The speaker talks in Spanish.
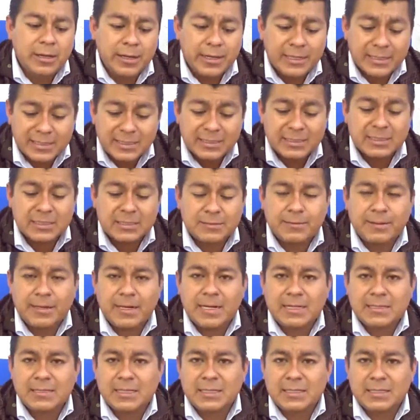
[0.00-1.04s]
Estas
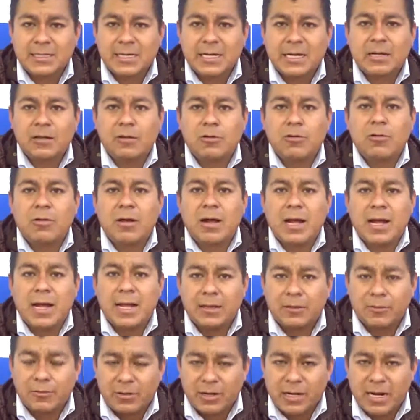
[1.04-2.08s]
esferas han llegado
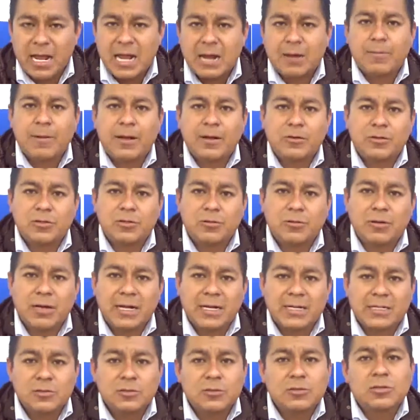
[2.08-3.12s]
a adornar varios
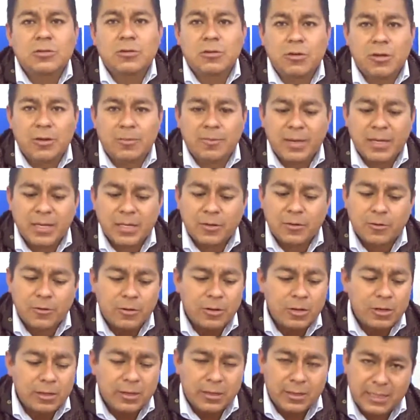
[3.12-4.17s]
hogares no solo de México.
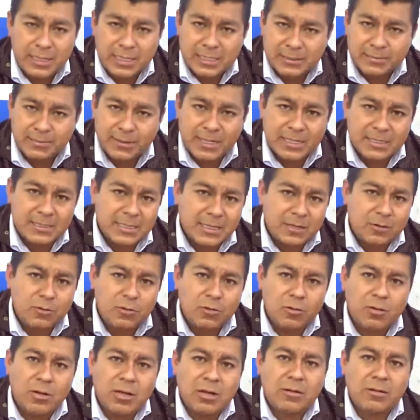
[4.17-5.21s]
Las esferas se han
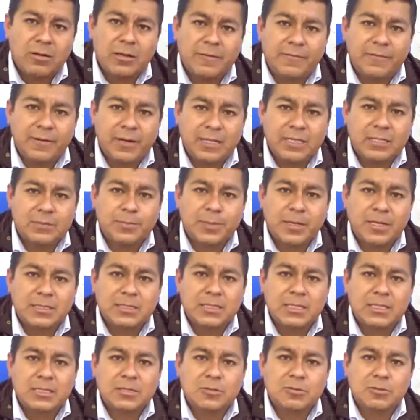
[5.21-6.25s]
colocado en diferentes
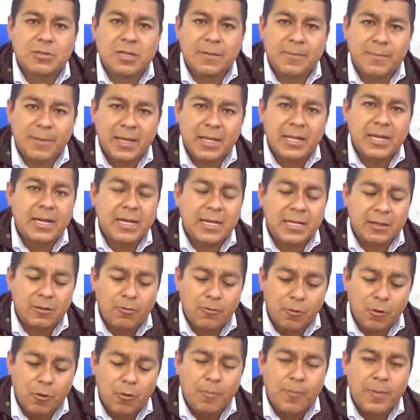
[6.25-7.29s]
países de Sudamérica, de
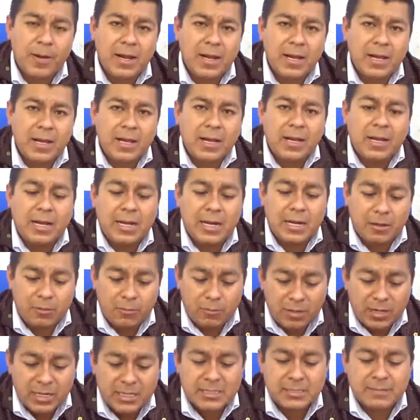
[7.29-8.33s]
Europa,
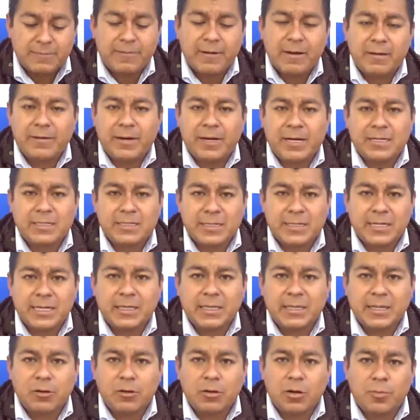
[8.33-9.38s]
algunas fábricas que ya
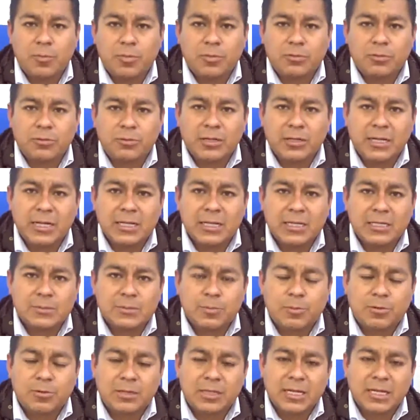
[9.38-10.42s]
han tenido la oportunidad de
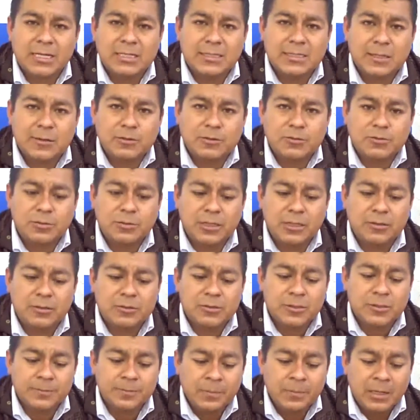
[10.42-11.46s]
exportar a Estados
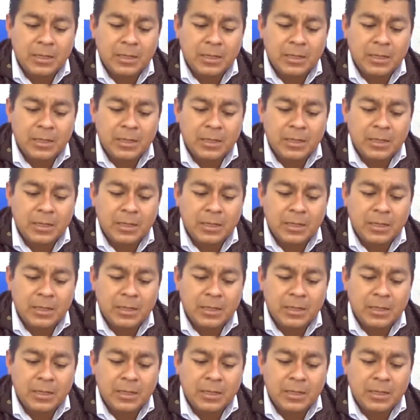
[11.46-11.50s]
Unidos.